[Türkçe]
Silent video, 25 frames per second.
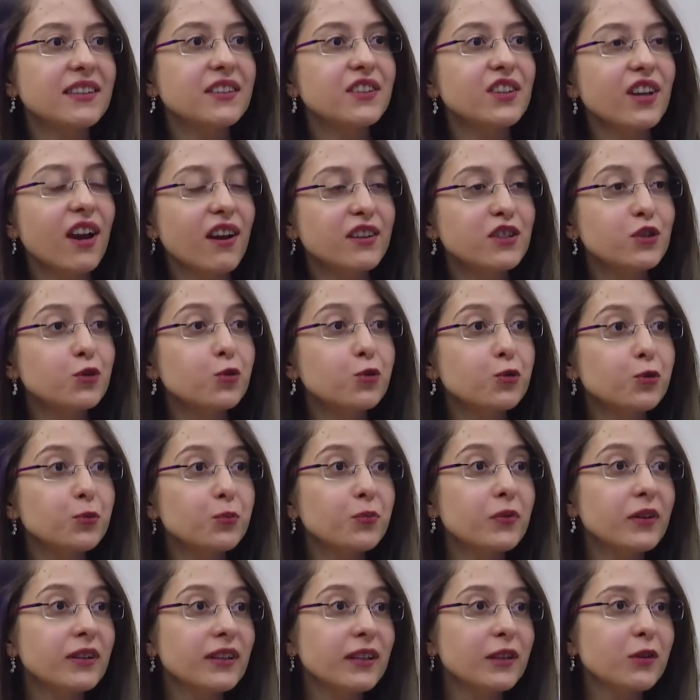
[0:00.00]
Hani yaş
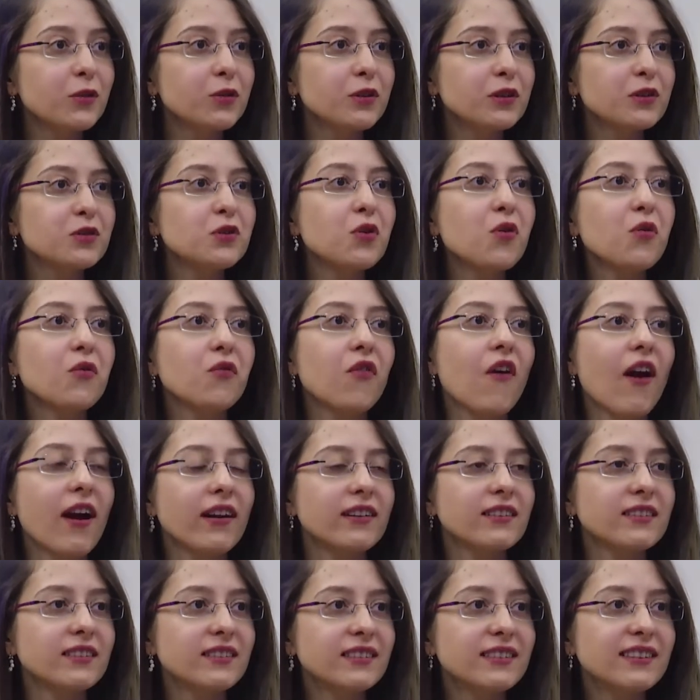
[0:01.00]
gruplarına göre çok
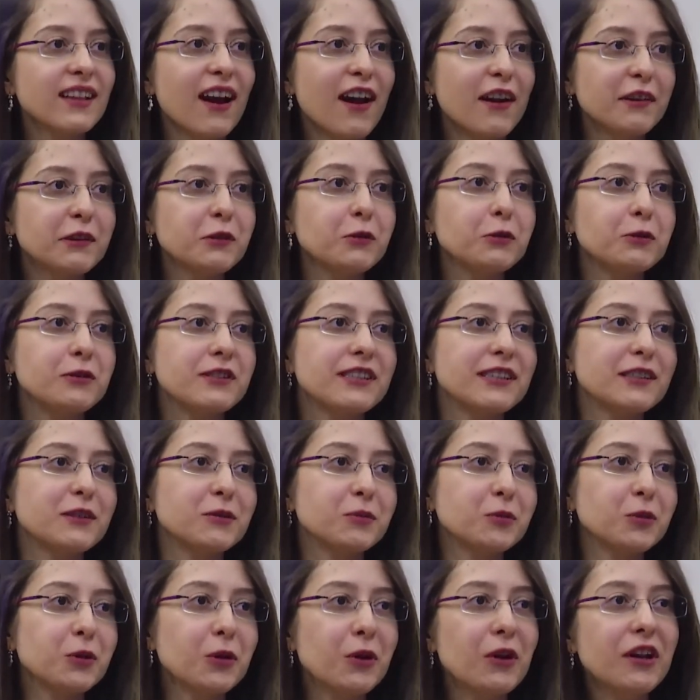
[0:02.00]
farklılıklar
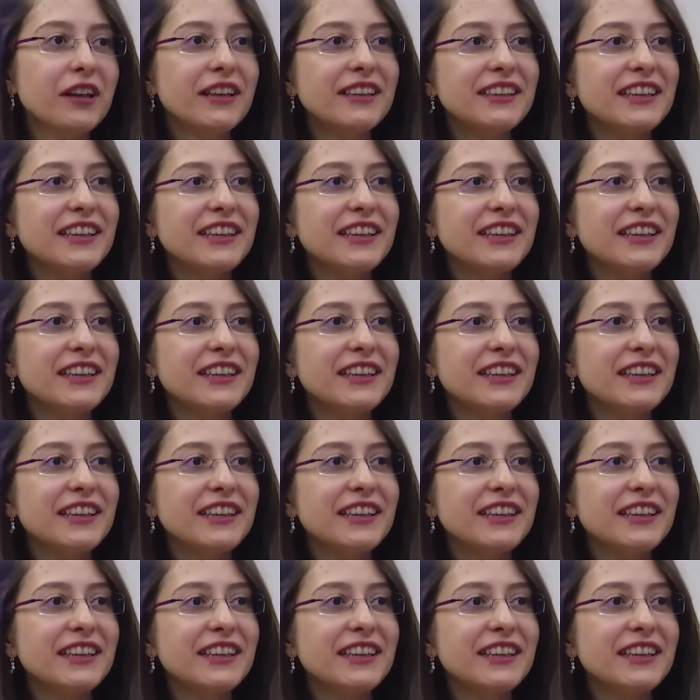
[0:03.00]
gösterir bu.